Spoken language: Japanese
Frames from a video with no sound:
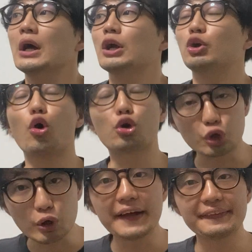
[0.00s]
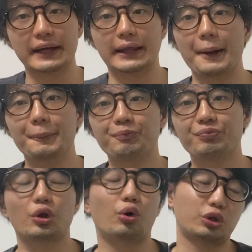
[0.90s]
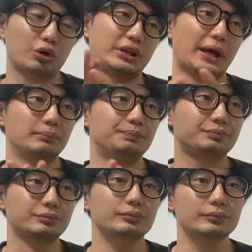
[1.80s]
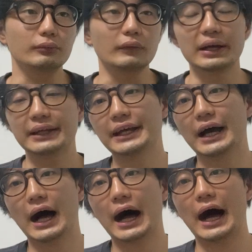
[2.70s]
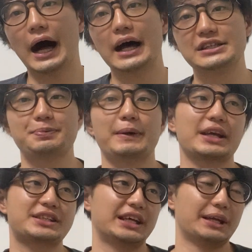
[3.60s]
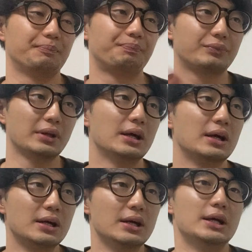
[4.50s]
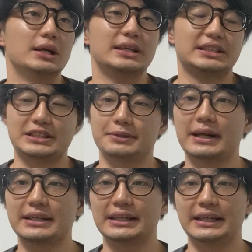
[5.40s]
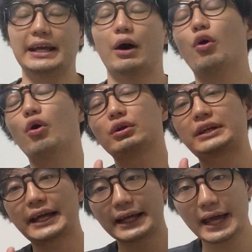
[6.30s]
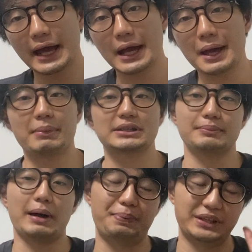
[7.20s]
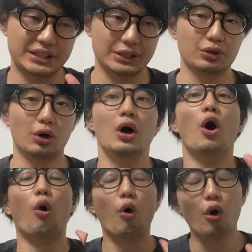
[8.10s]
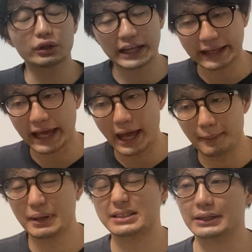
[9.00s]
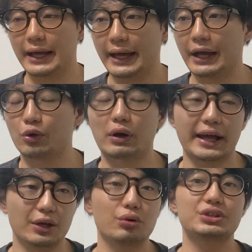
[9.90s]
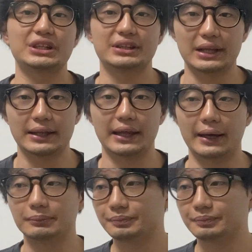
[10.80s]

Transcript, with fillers: 6ダーで5得点。いやー、素晴らしい。素晴らしい。いや、大竹ね。まず、まあ、ピッチングの大竹。まず、えー、5回4失点で、